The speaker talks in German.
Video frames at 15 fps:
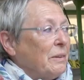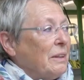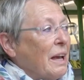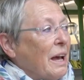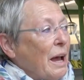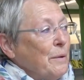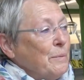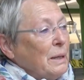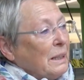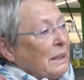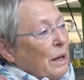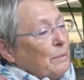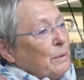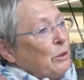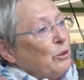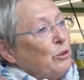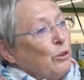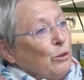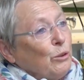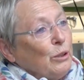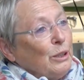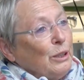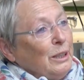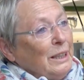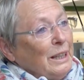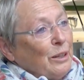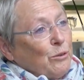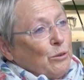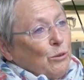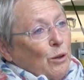Ja, einmal kann man schön
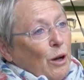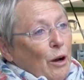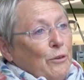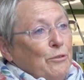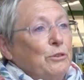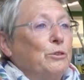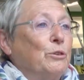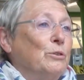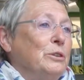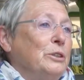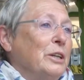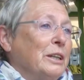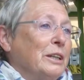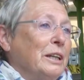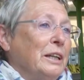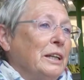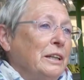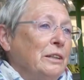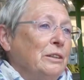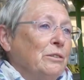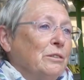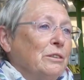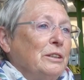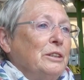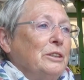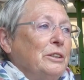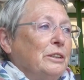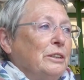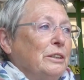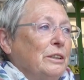hier so rauf und runter gehen
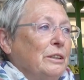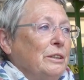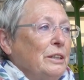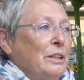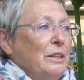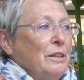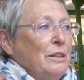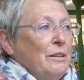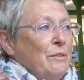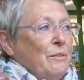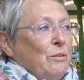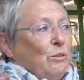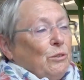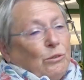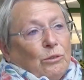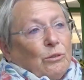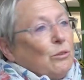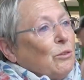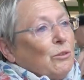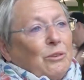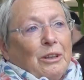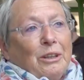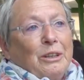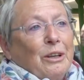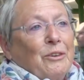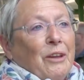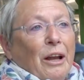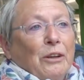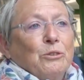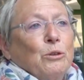und äh, sich
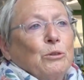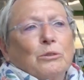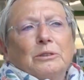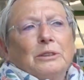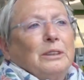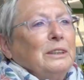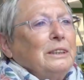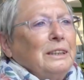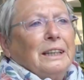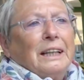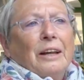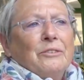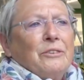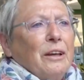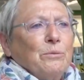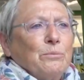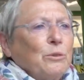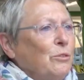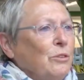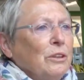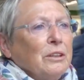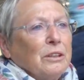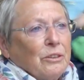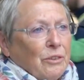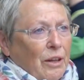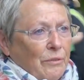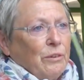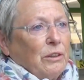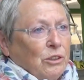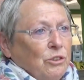das angucken. Die ganze Atmosphäre ist
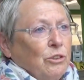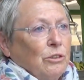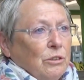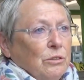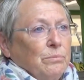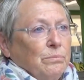einfach schön.